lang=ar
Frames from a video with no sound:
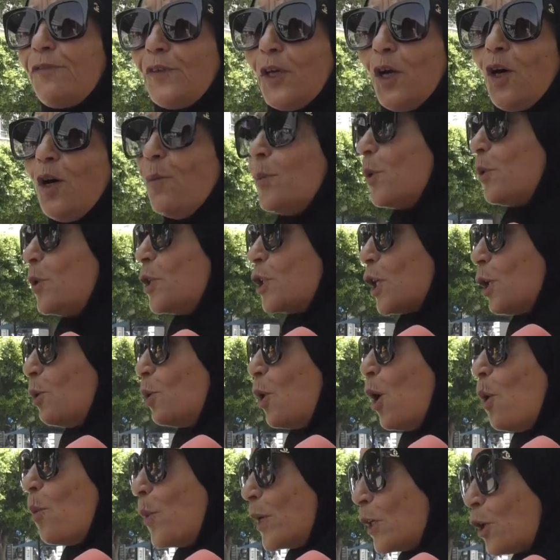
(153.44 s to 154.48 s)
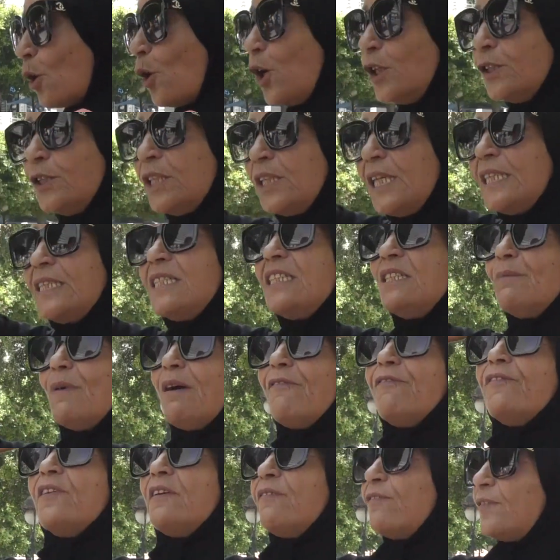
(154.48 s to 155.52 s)
في عمره ويجعلوا هو يقعد لنا
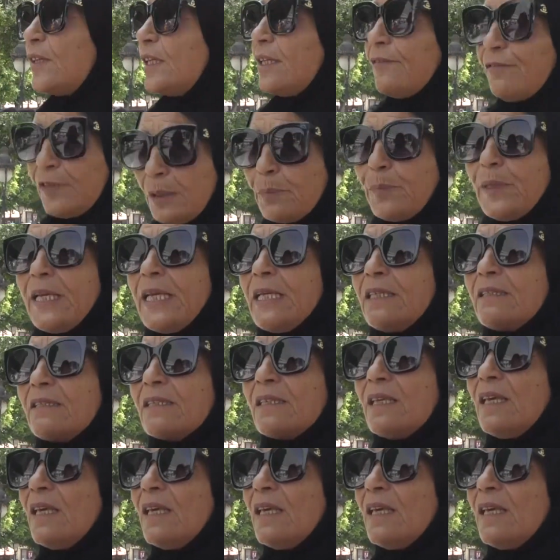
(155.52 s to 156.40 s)
ديما في, في, في البلاد